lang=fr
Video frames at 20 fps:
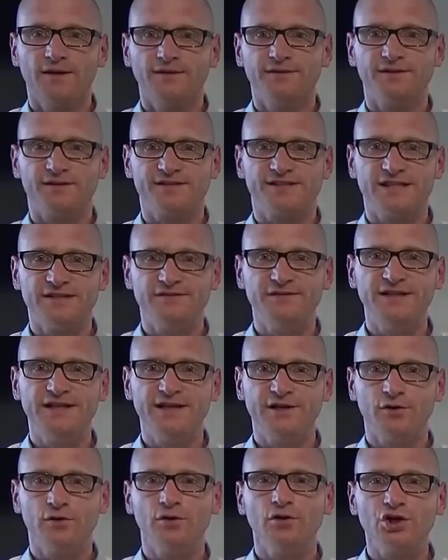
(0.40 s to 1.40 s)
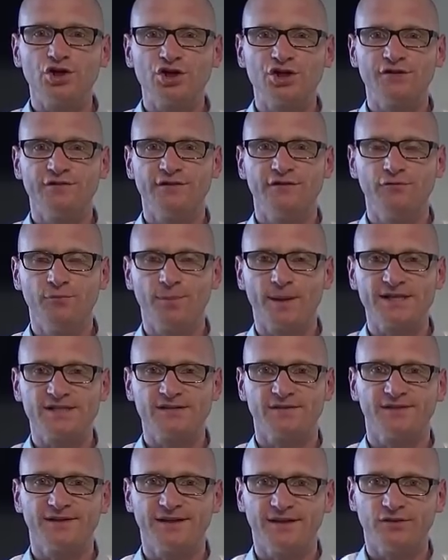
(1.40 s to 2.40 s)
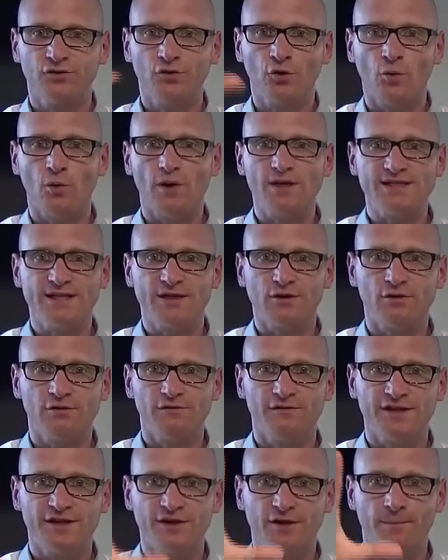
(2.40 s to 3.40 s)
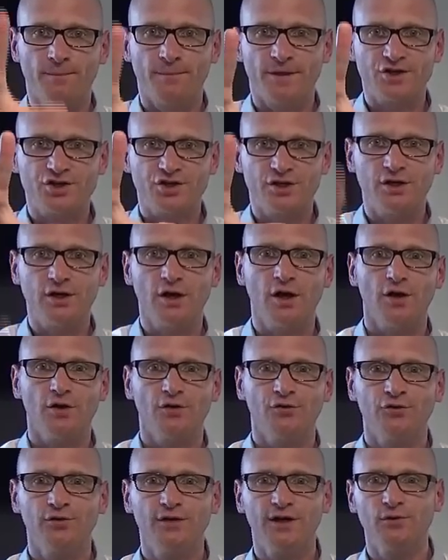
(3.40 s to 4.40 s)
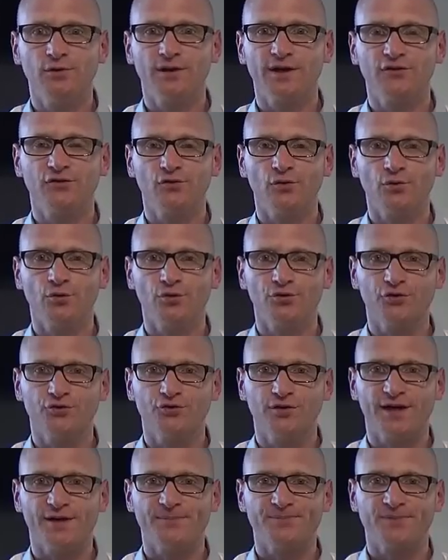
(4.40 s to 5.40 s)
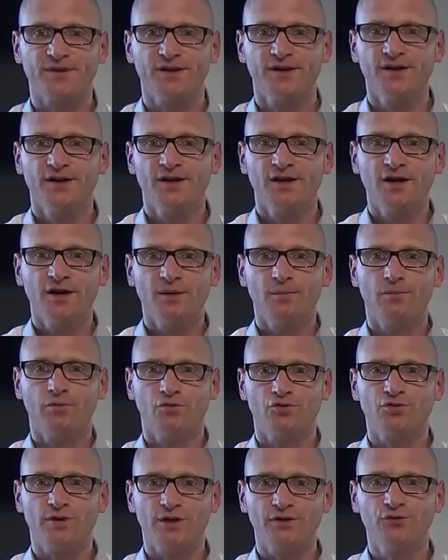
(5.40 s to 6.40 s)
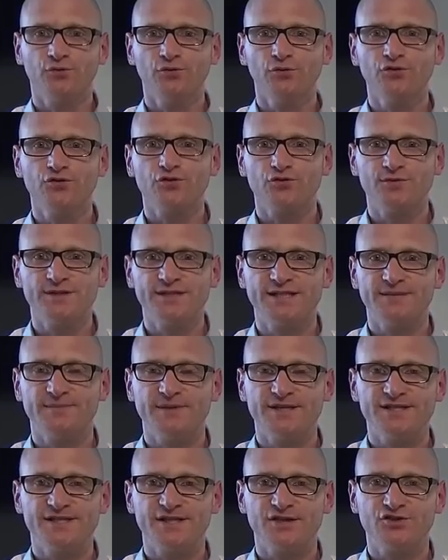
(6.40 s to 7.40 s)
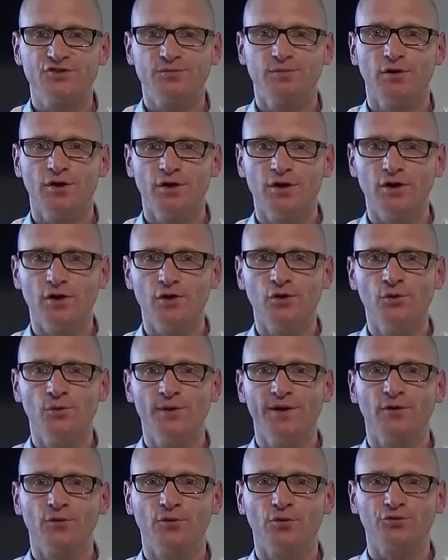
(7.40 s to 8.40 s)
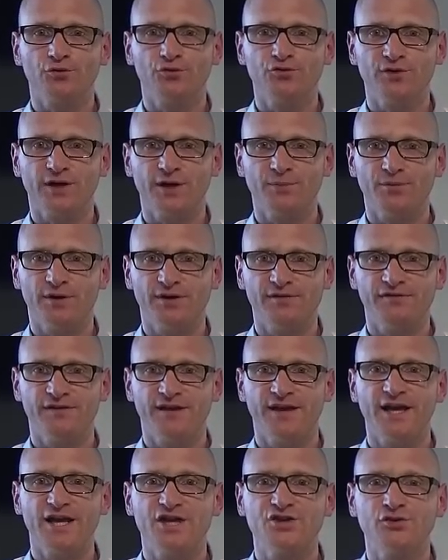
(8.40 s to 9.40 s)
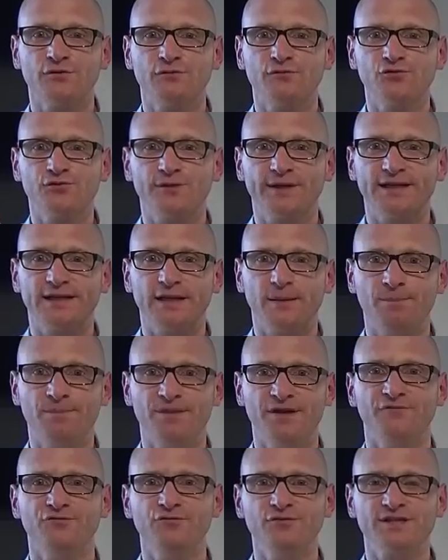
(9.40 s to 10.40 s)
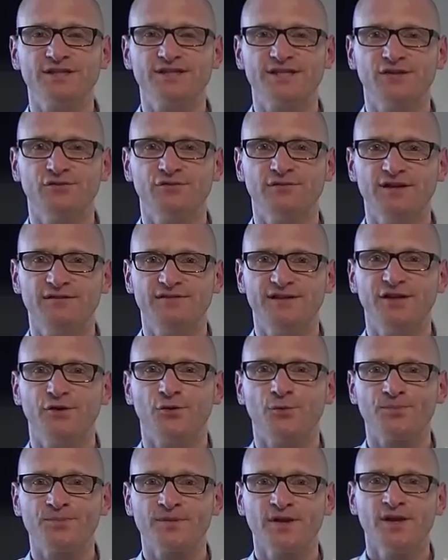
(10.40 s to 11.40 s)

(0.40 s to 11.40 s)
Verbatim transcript: Dans cette vidéo, je vais vous présenter trois inconvénients majeurs de la location courte durée. Bonjour à tous, je suis Sébastien du blog louerencourtedurée.fr et je vous souhaite la bienvenue dans cette nouvelle vidéo.